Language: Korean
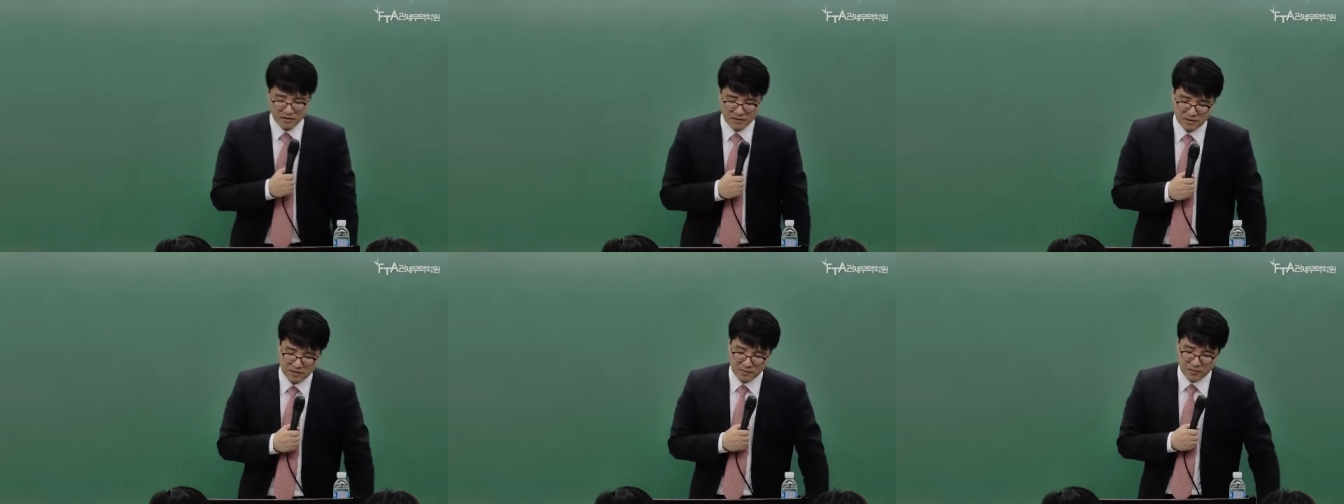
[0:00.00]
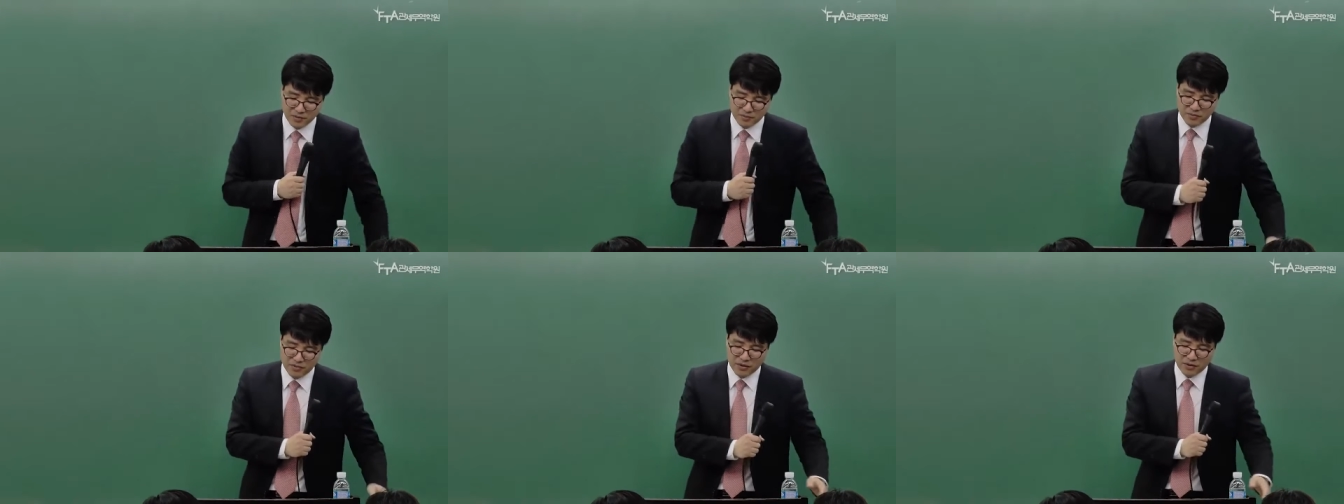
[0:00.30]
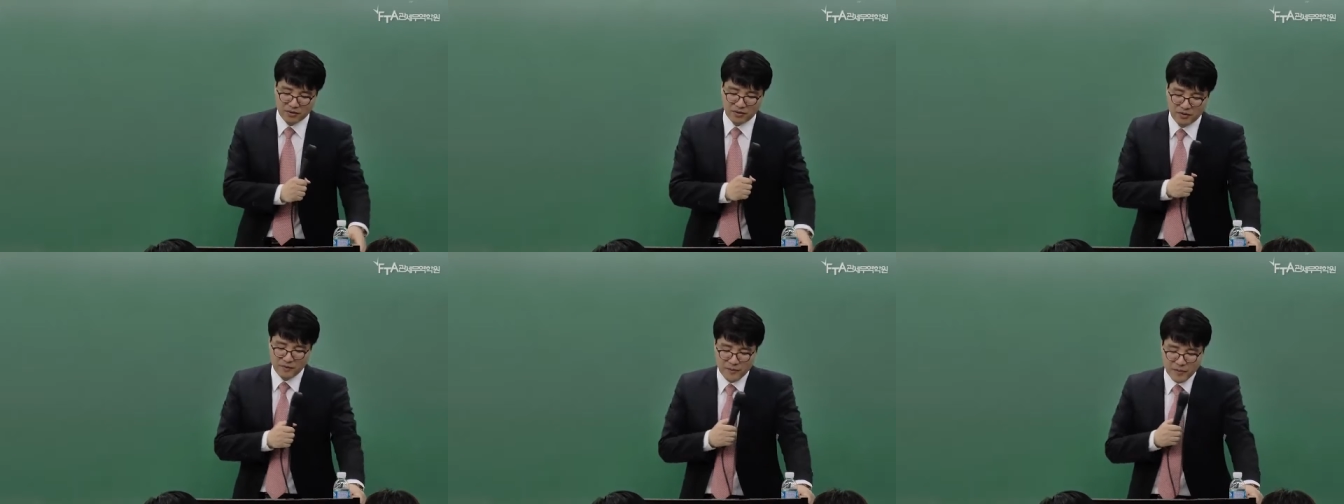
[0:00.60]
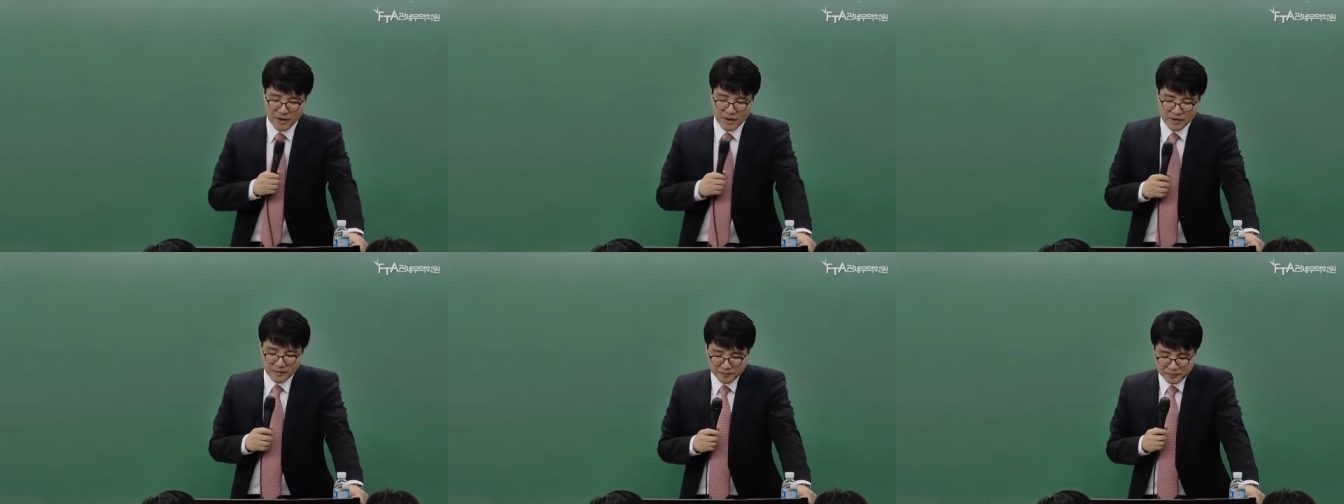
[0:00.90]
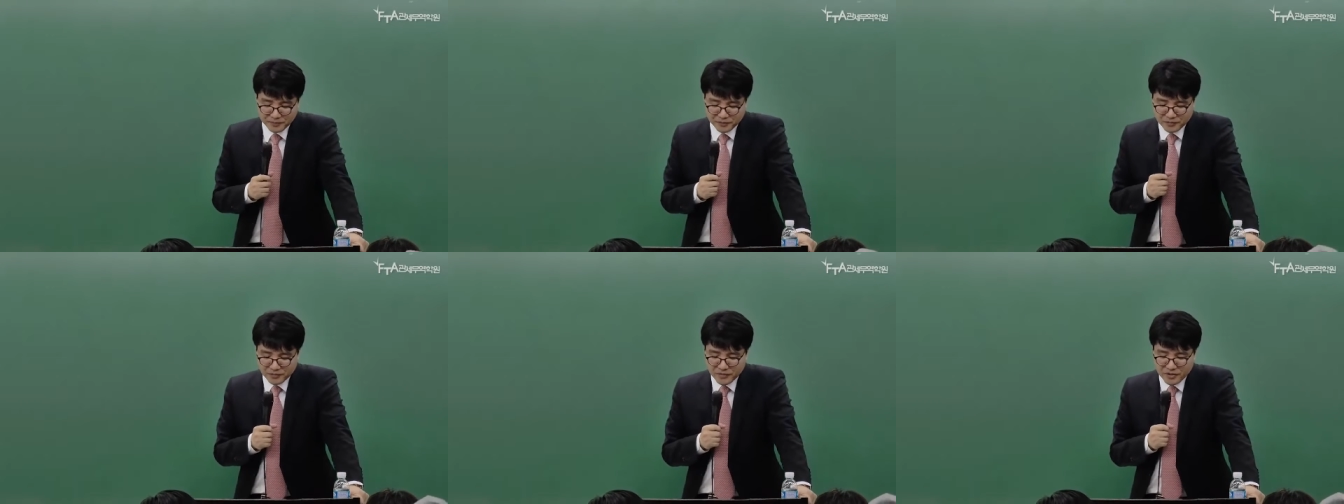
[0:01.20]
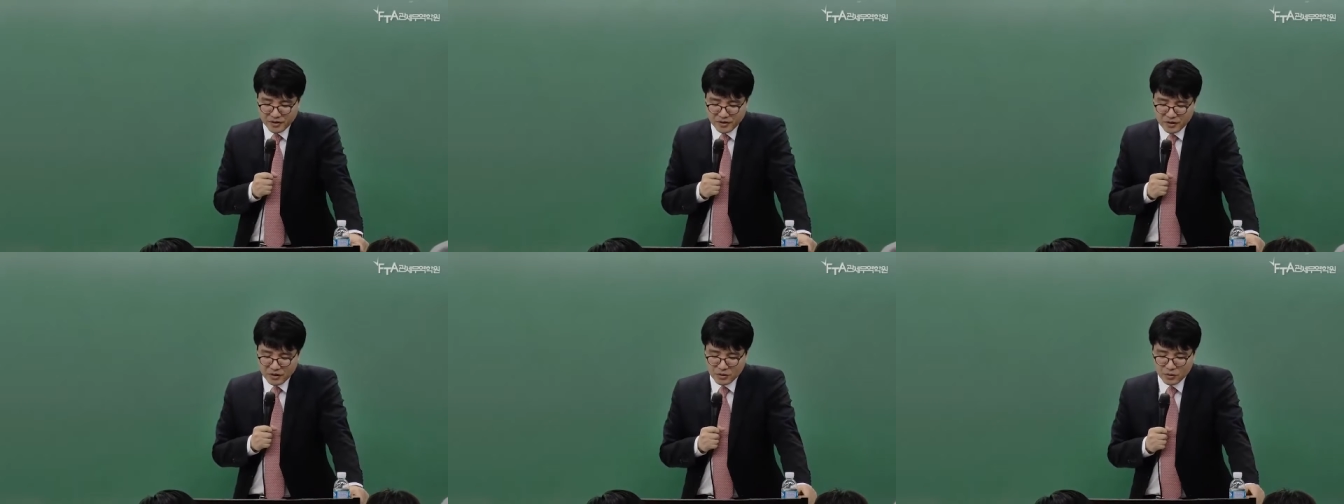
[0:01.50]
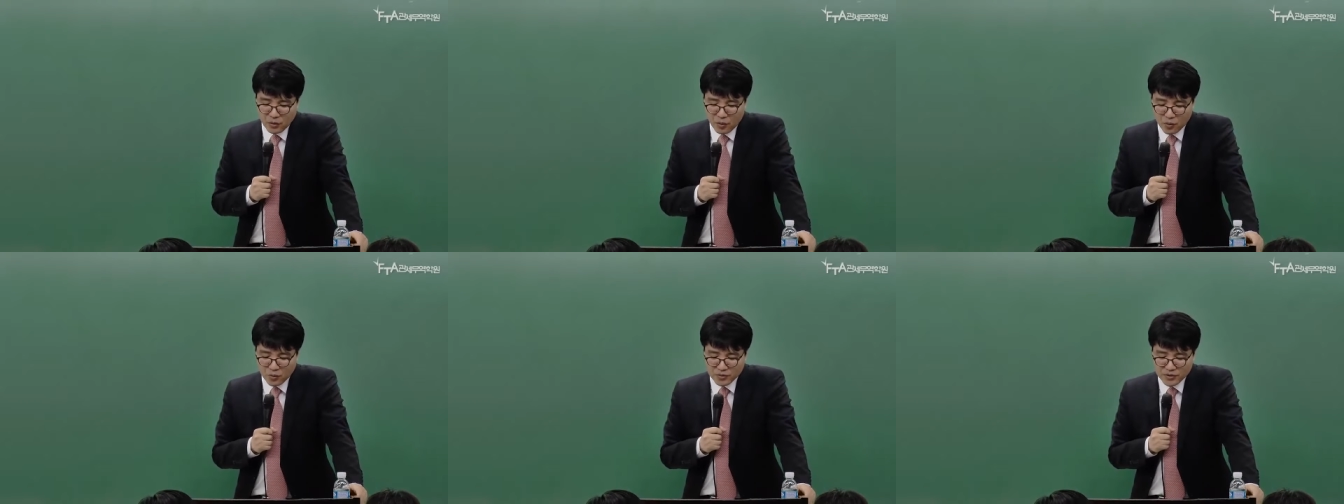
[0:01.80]
어, 법정
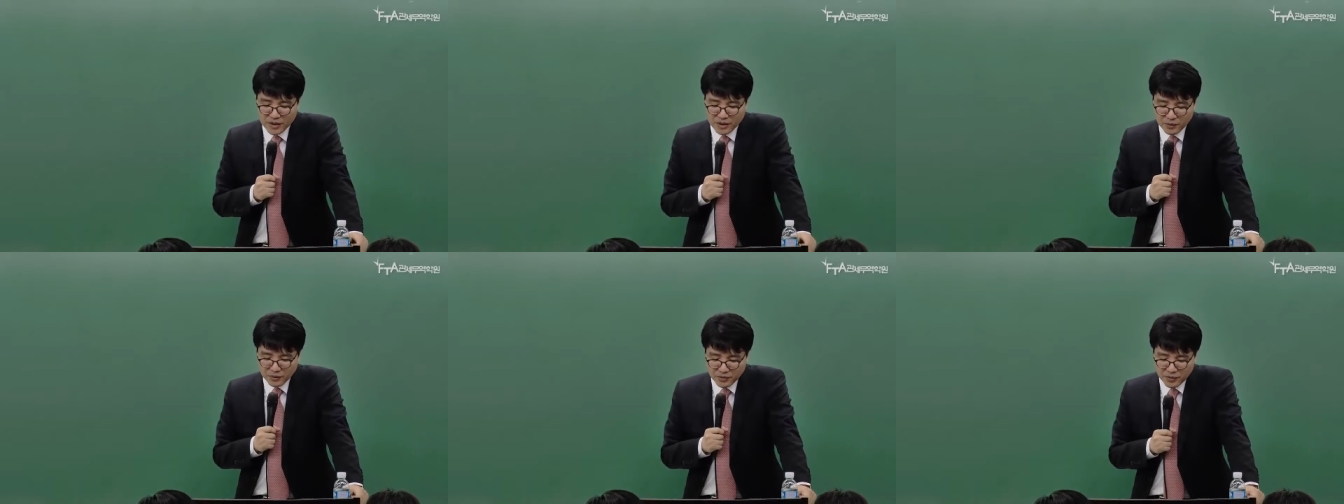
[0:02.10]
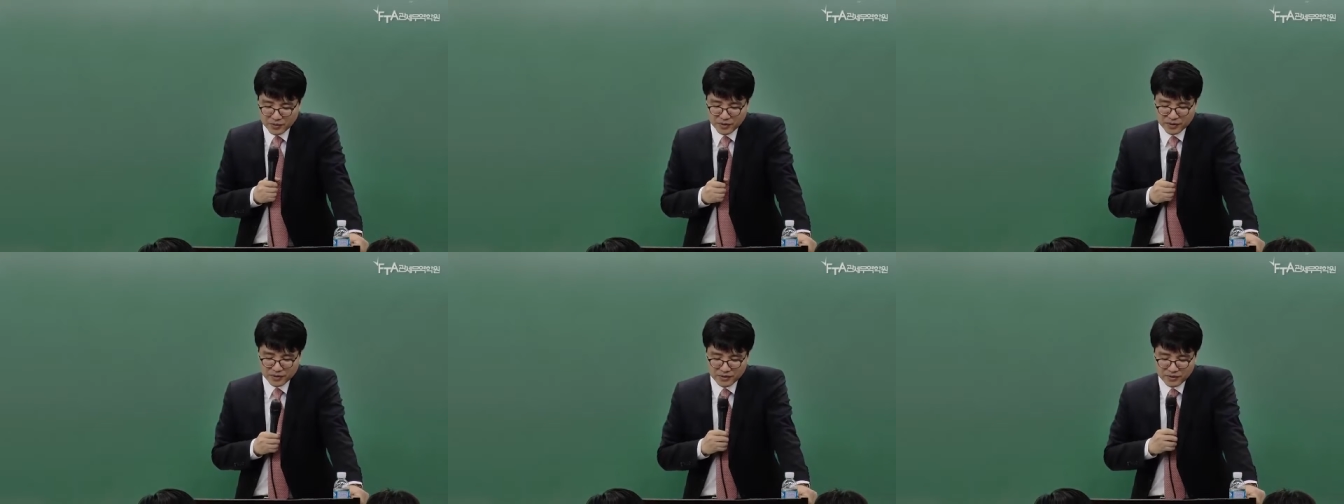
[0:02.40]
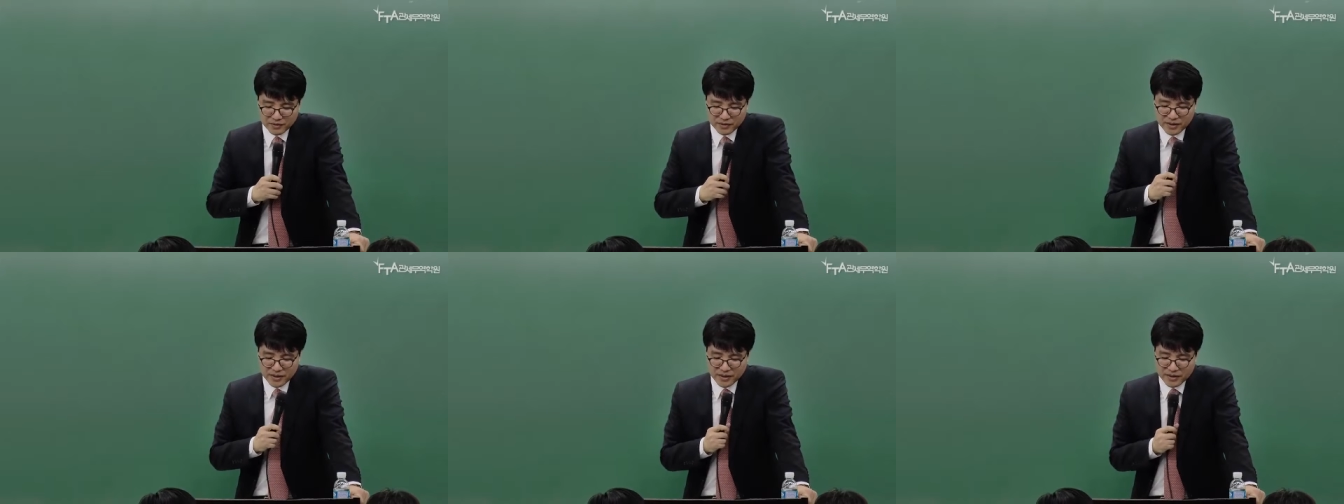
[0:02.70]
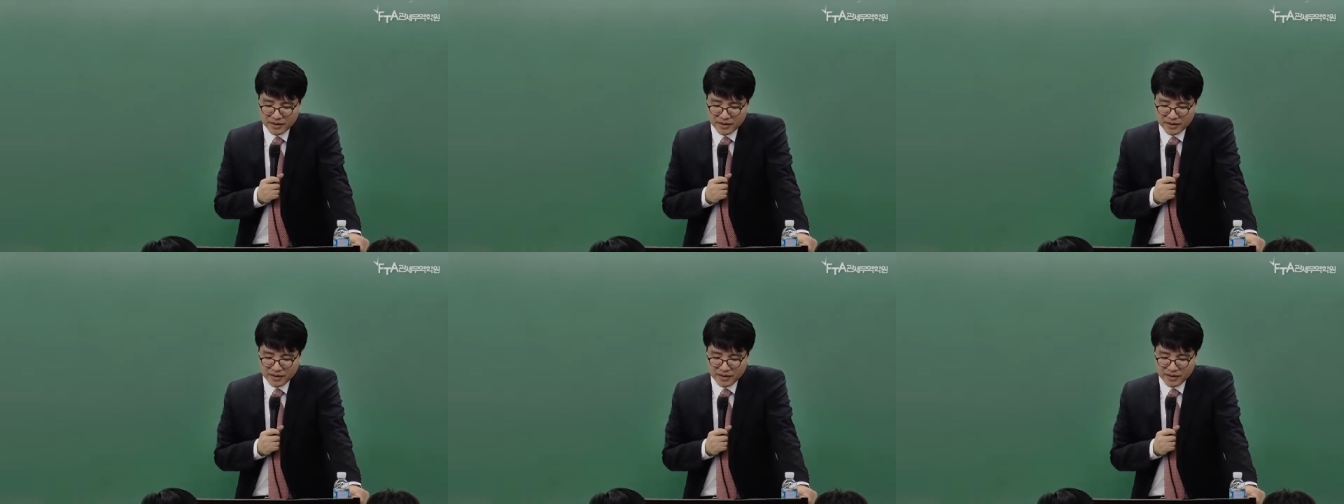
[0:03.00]
공제 요소는